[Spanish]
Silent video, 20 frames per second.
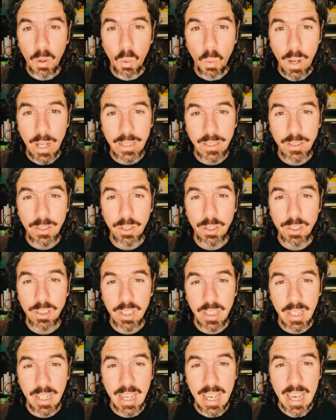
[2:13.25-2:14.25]
cuanto
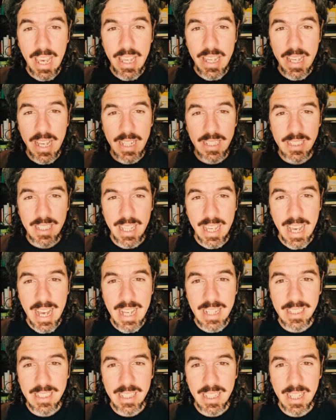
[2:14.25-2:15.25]
sin ella se
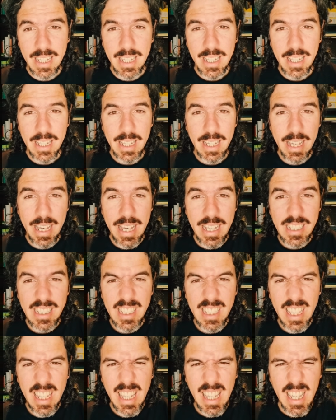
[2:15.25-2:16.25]
hace
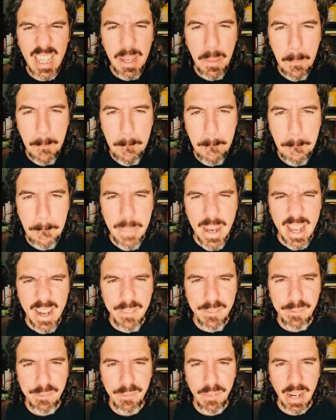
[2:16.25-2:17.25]
es
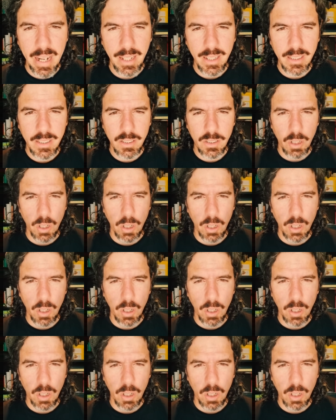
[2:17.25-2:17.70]
imperfecto.